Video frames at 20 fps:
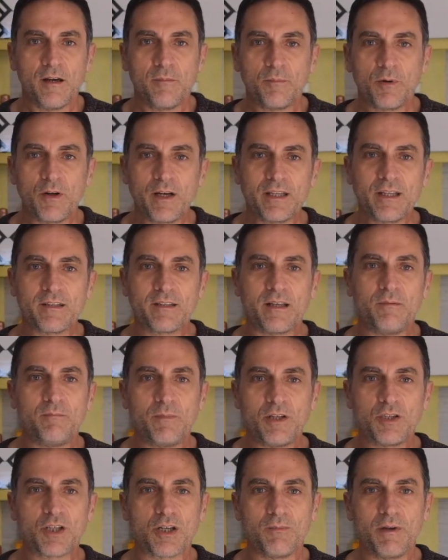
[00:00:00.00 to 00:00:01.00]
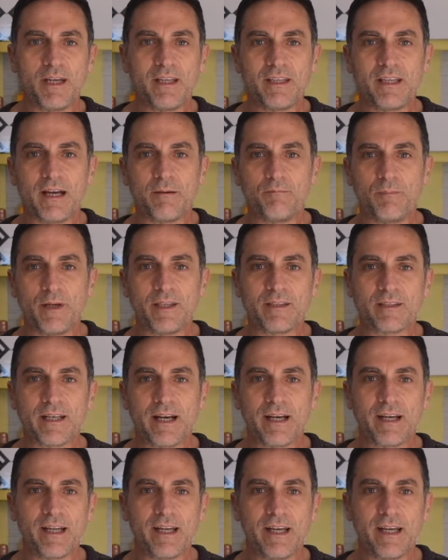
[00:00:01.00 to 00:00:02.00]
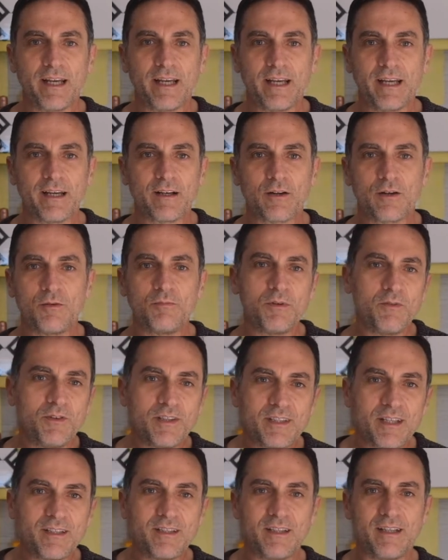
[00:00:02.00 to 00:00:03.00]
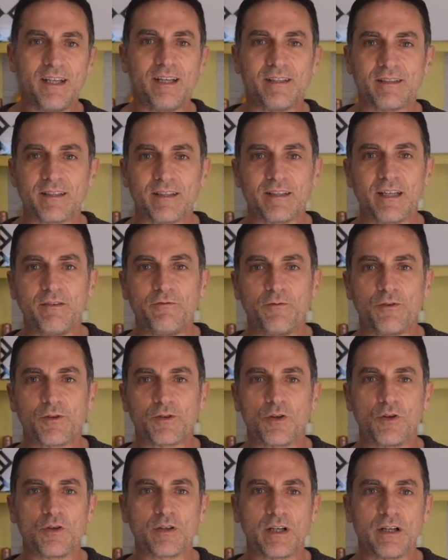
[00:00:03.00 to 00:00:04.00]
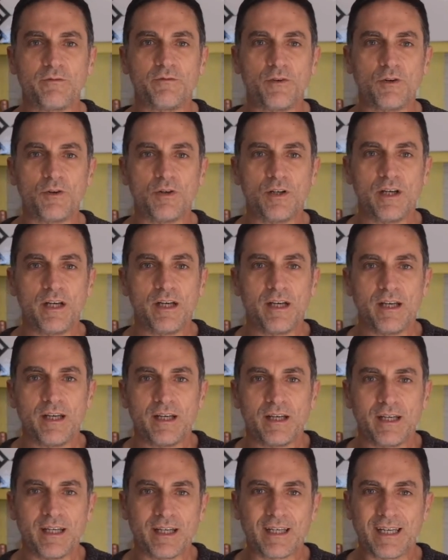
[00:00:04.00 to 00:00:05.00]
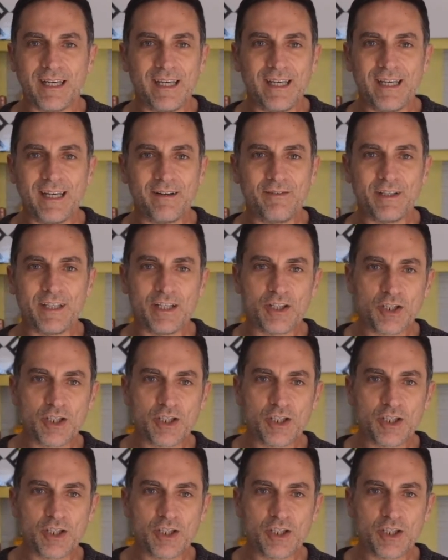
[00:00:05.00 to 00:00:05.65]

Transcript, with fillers: Provate semplicemente a pensare come vi sentireste se il fotografo che avete